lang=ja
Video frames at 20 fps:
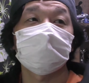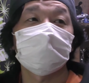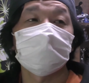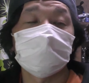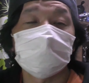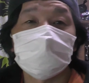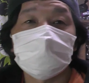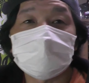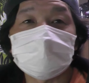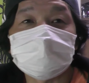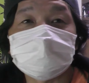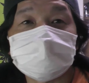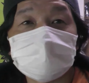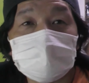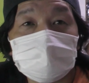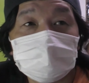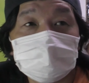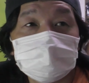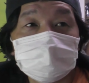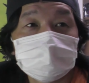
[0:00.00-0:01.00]
今後はです
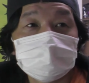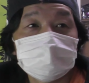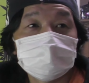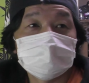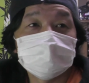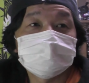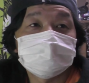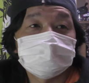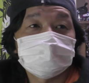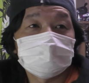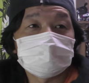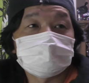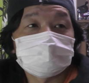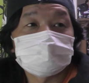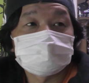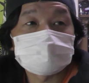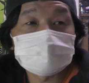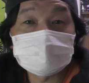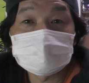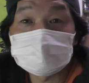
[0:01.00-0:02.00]
ね、一応あ
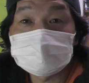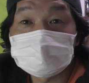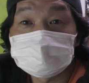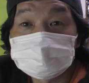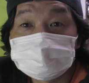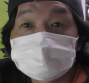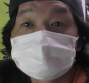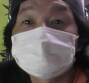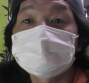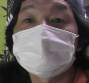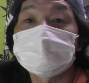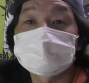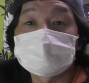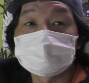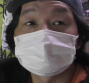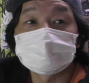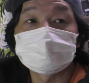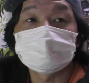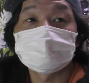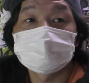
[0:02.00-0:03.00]
の、近畿運輸
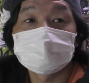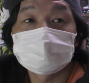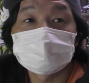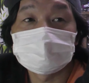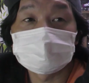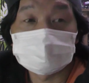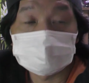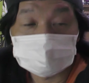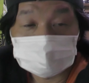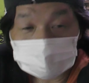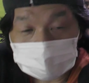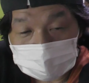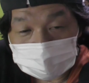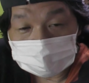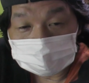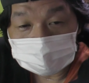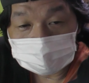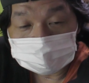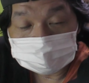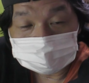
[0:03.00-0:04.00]
局
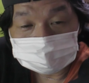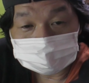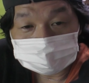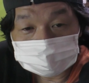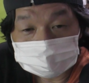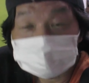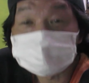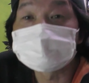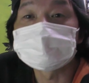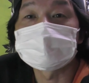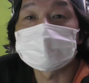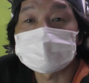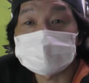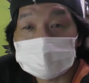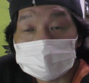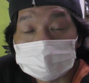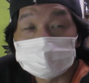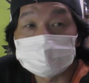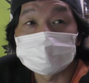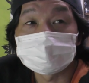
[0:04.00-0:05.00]
に提出するんで
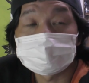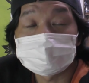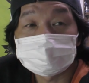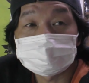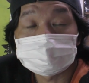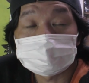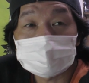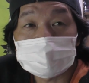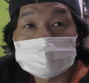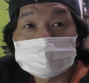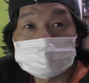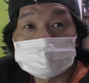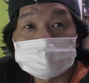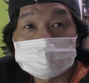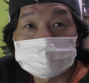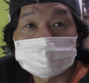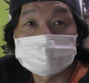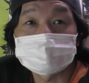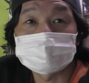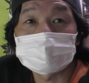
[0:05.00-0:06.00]
すけど、あの、
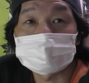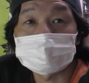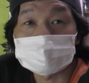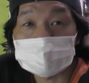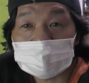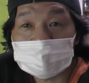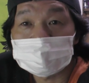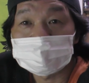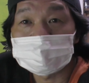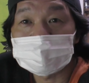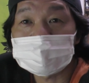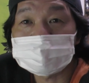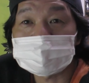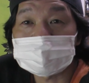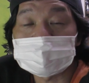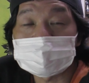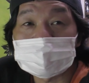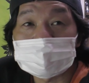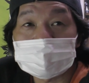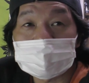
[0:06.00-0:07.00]
九州でもね、宮
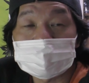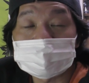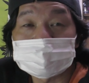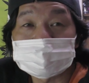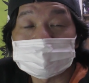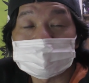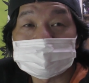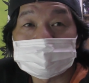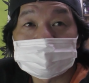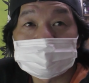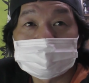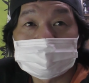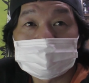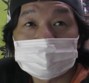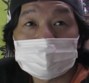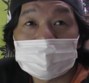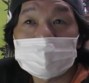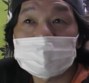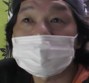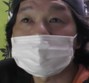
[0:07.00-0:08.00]
崎で提出する
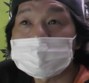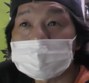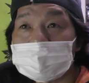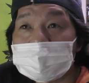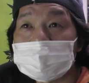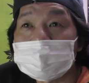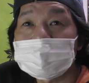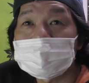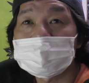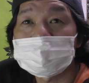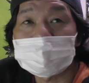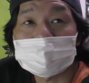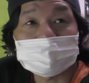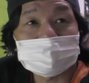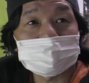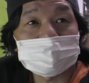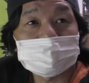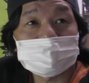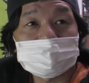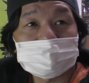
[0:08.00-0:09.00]
予定なんで、まあ、
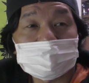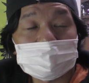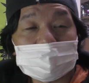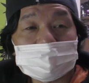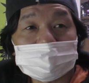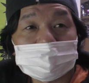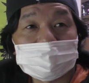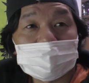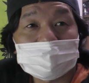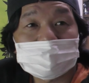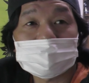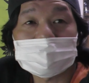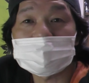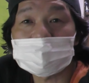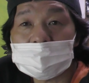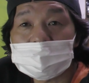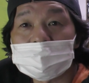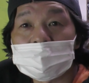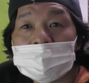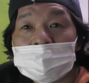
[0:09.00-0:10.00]
あの、宮
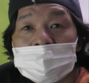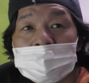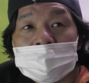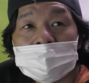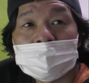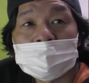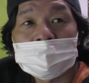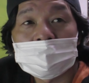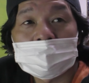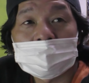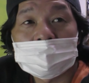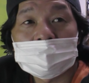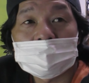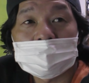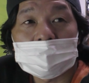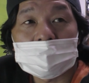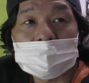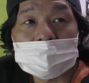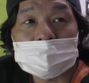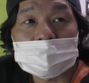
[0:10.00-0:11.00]
崎でも、
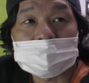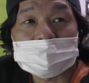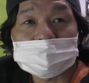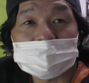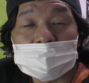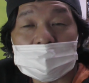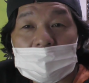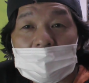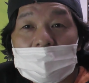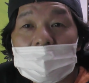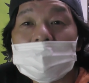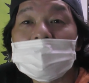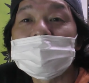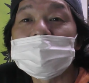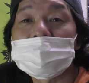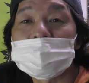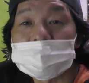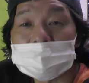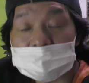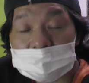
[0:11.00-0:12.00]
あそれは変え
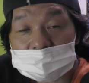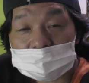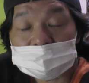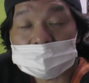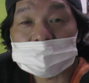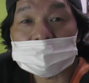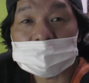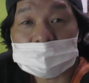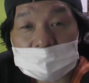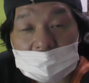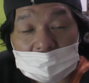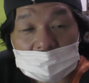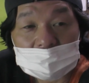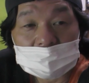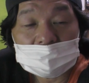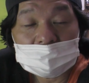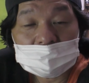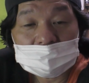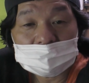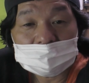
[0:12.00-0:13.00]
るようにということで、
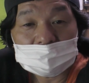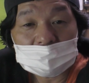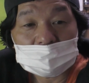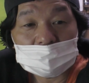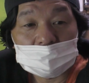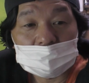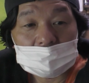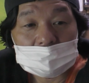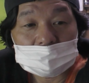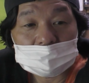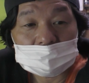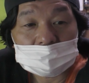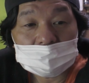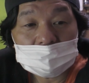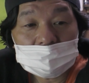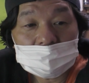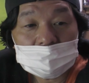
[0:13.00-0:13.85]
まあ、今回の